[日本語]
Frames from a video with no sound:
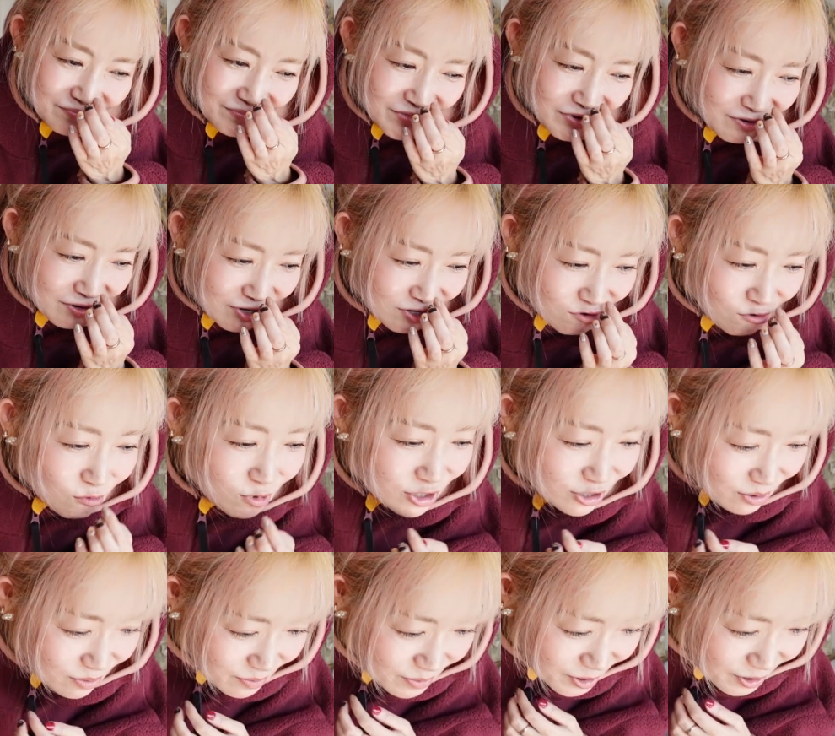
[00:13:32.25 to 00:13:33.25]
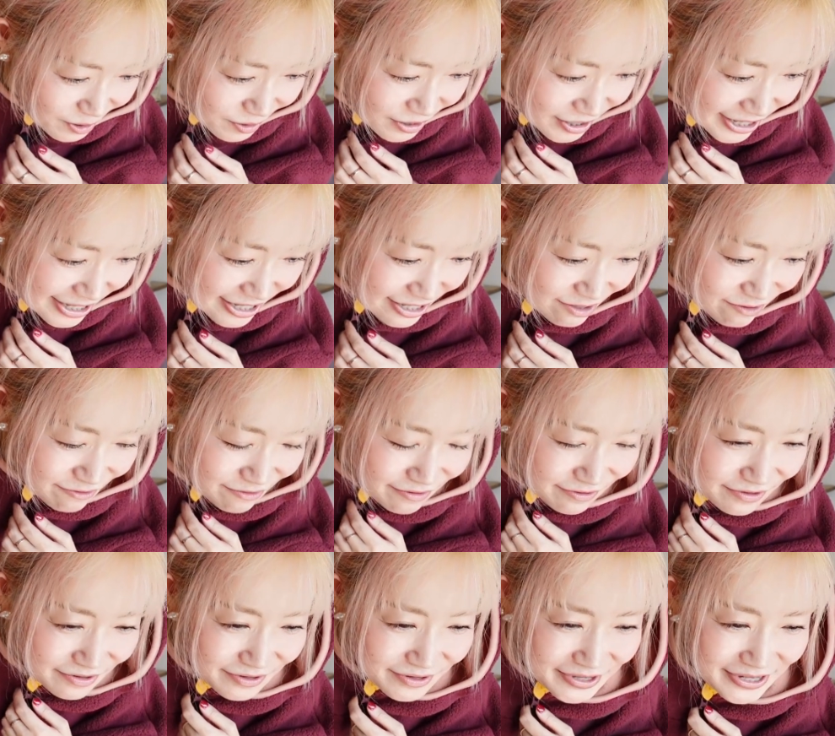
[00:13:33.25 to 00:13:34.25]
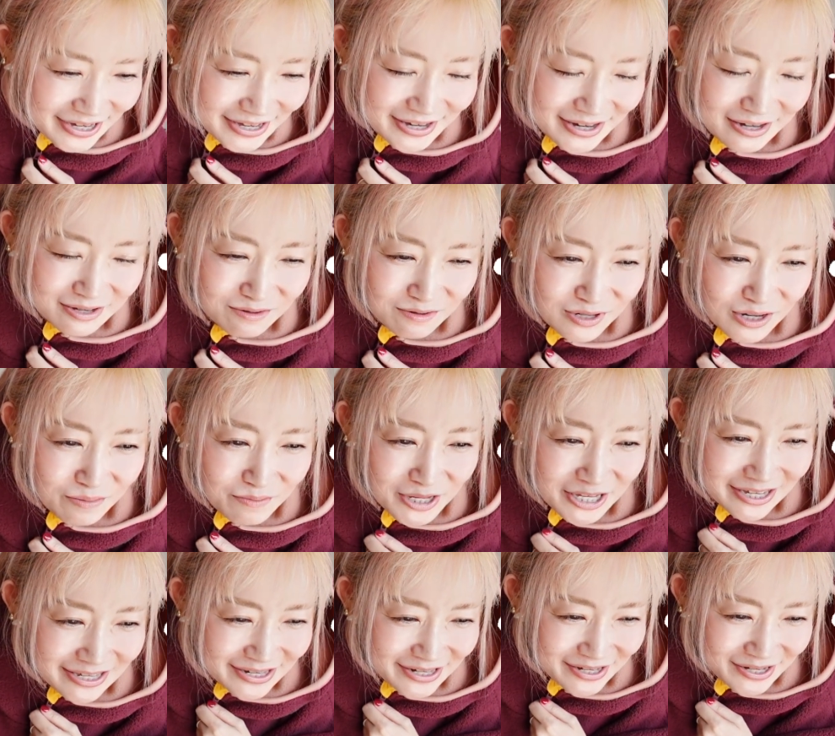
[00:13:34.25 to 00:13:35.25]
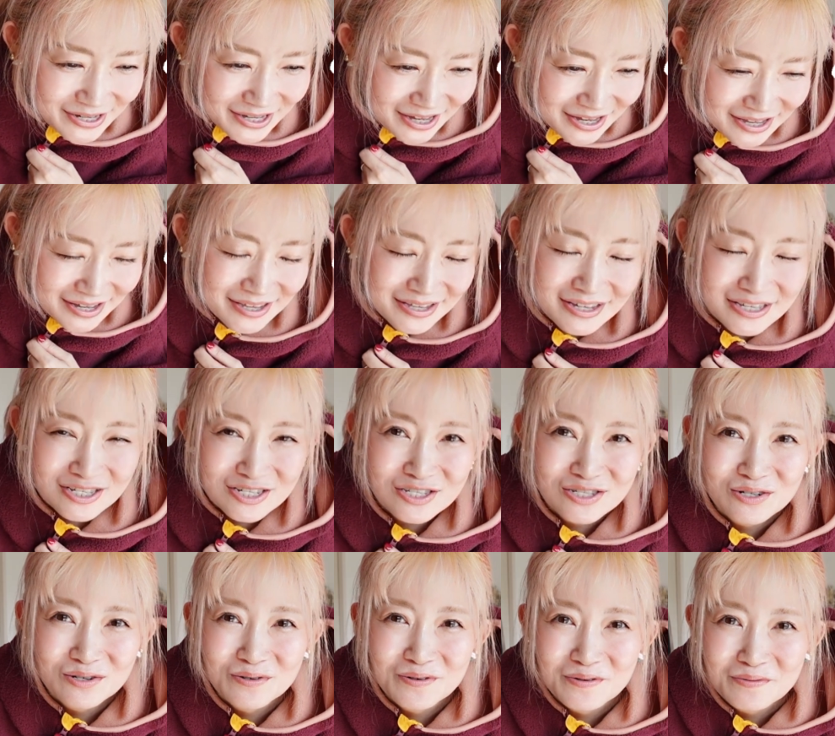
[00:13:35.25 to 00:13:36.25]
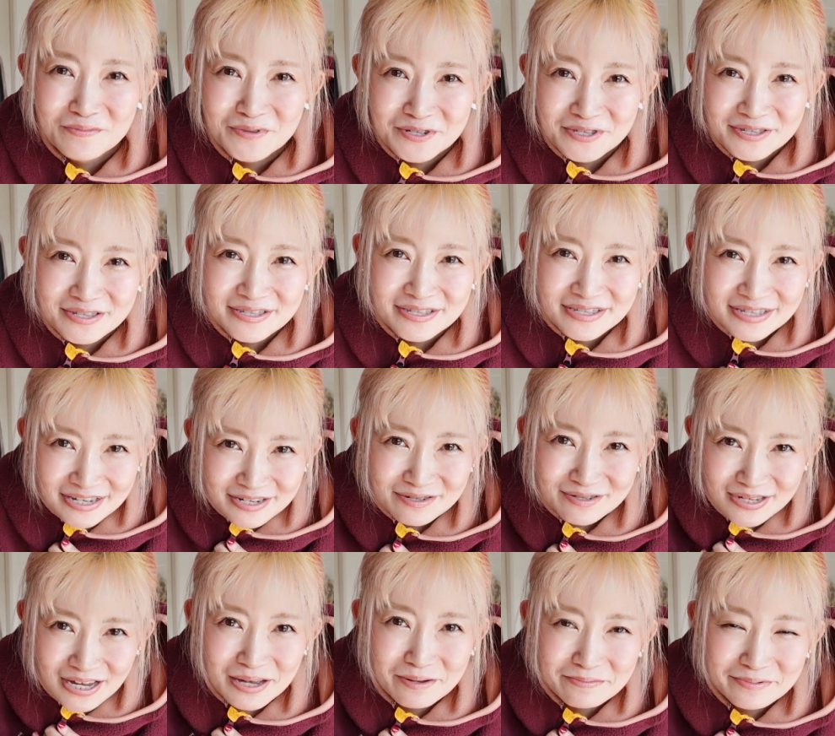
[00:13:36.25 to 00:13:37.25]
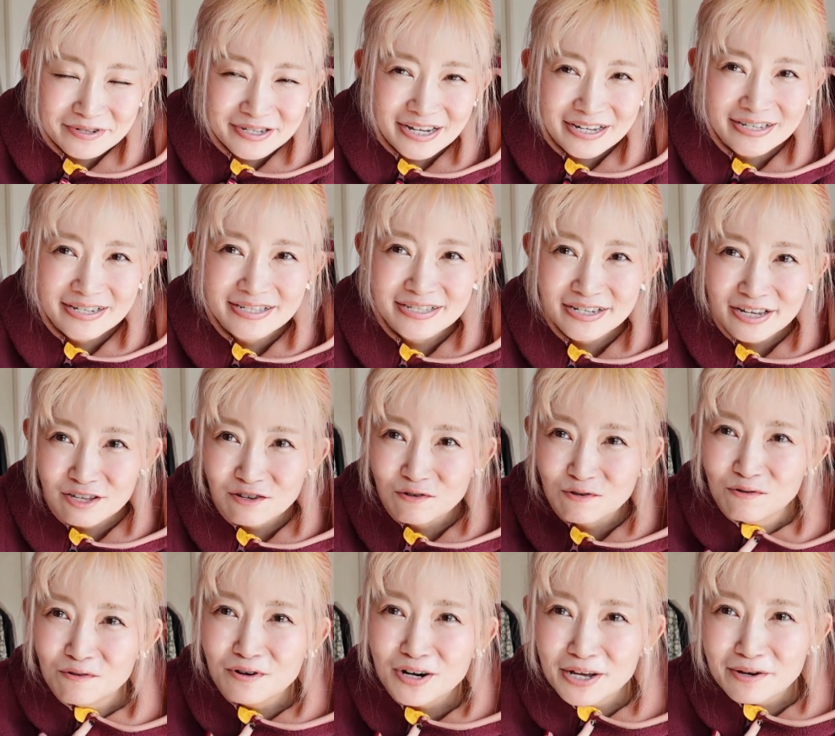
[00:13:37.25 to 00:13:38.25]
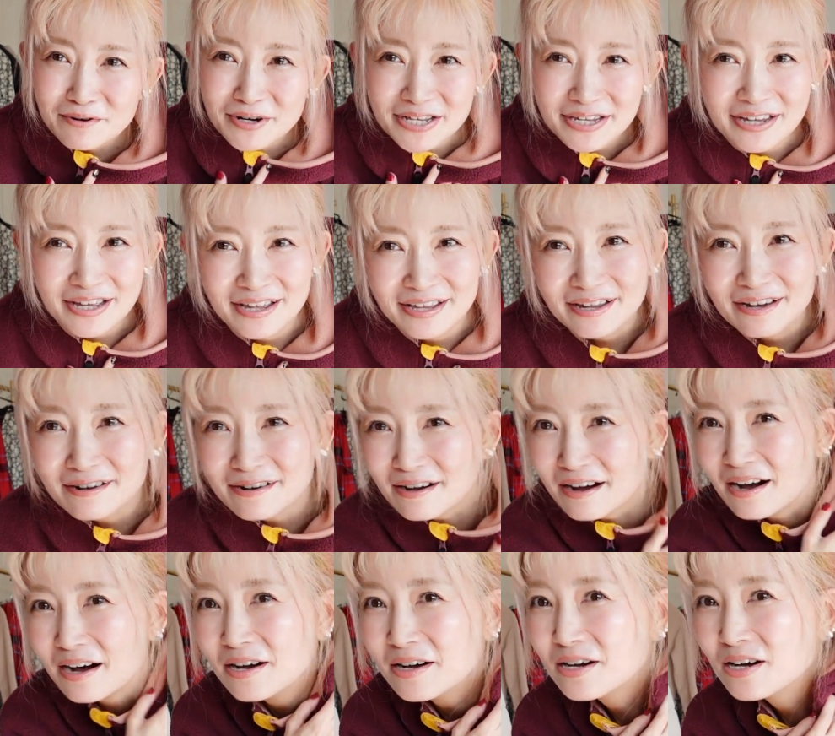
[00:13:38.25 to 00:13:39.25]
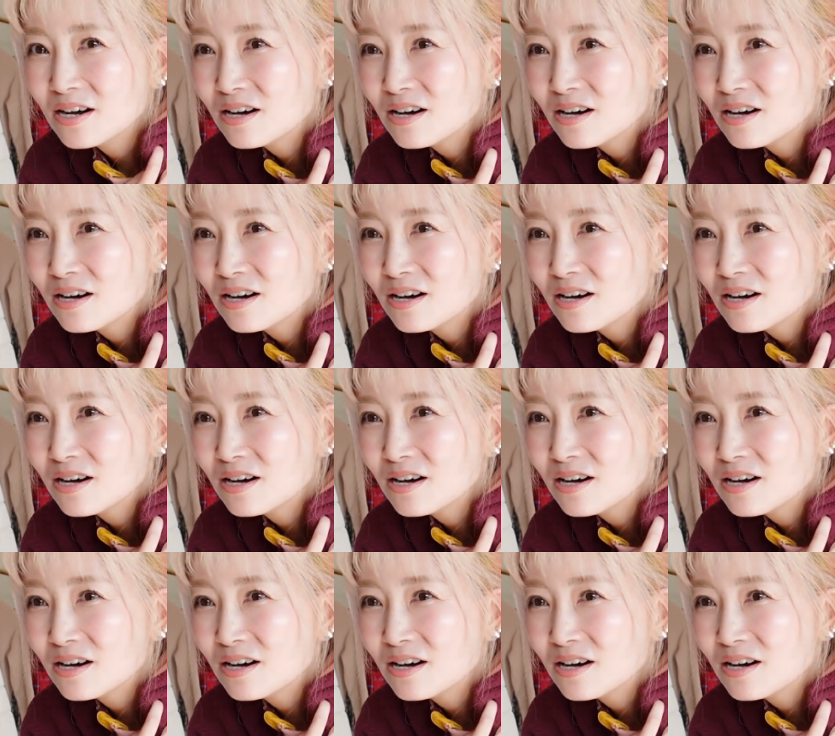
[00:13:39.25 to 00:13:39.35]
だからそもそもフードって何のためについてんねんってずっと思ってるタイプなんですけど、これはねなんか